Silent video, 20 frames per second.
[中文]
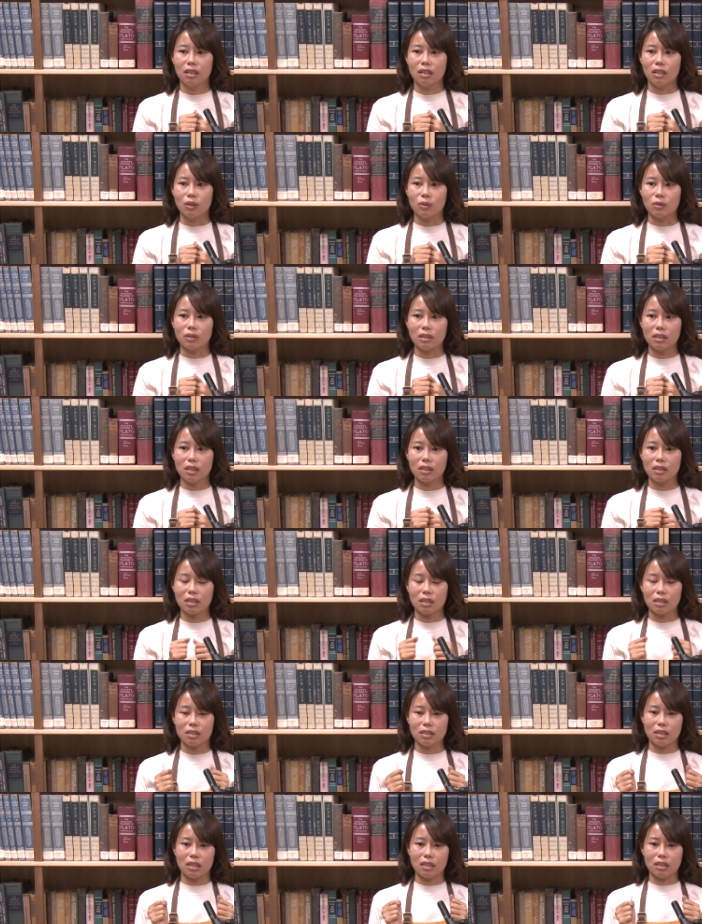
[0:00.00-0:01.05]
我听到那
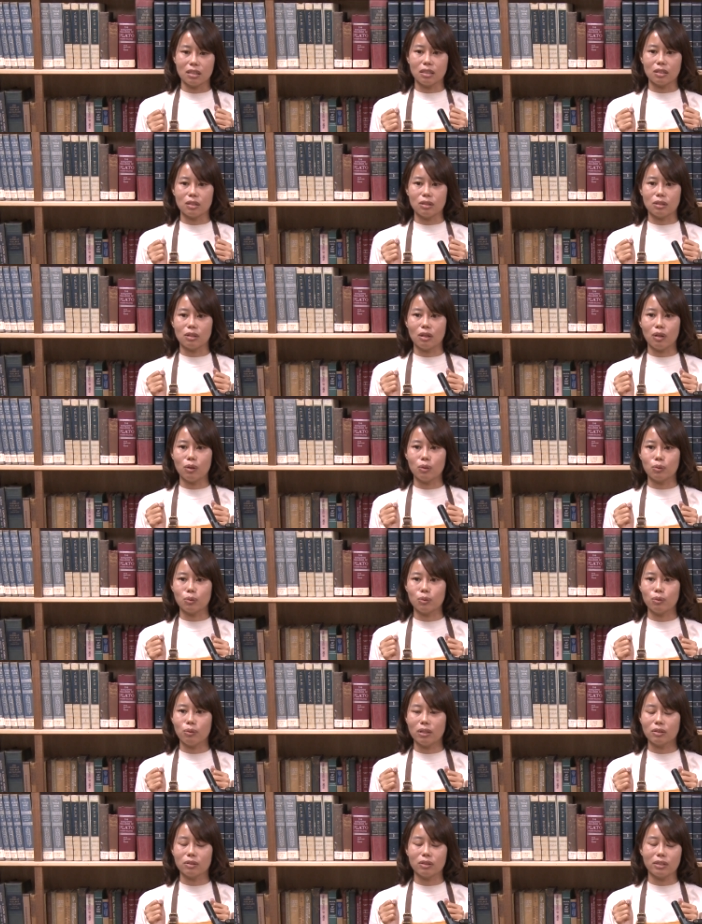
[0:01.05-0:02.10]
个声音的时候，我
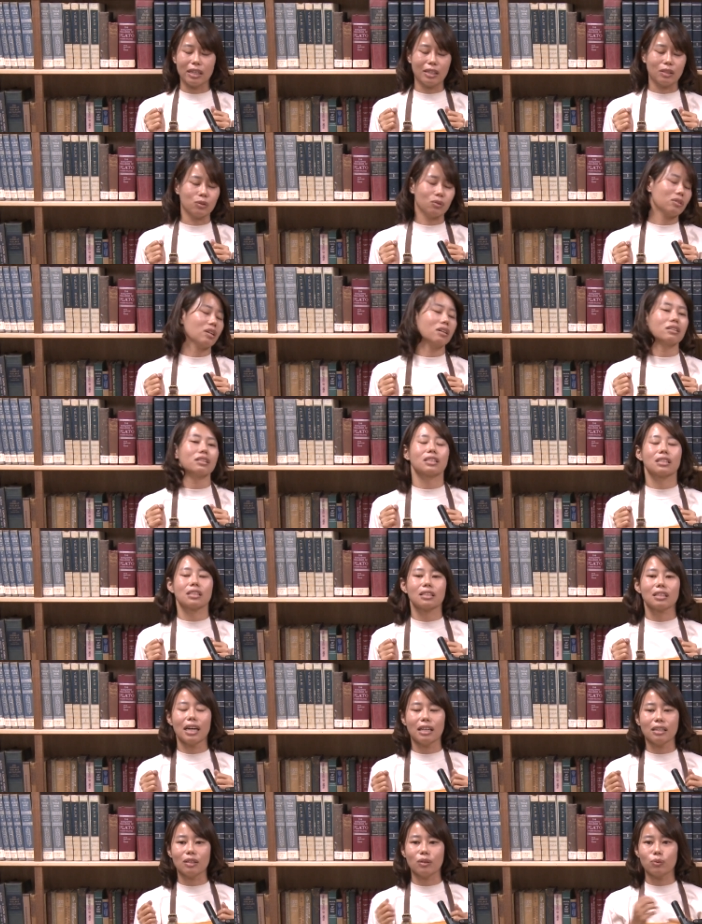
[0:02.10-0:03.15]
突然就感觉到极
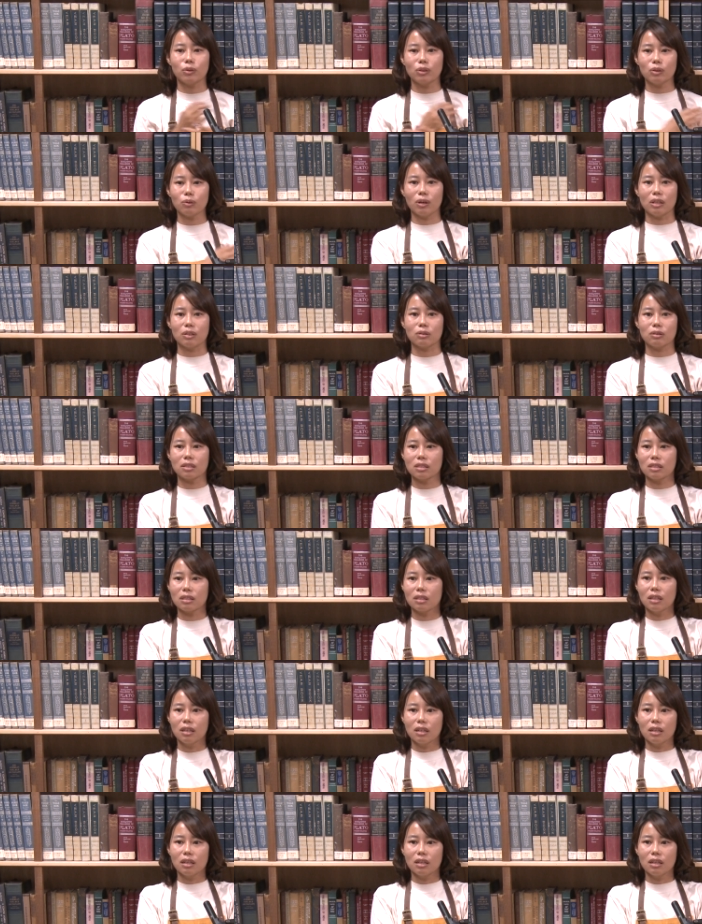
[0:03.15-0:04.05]
大的温暖，就是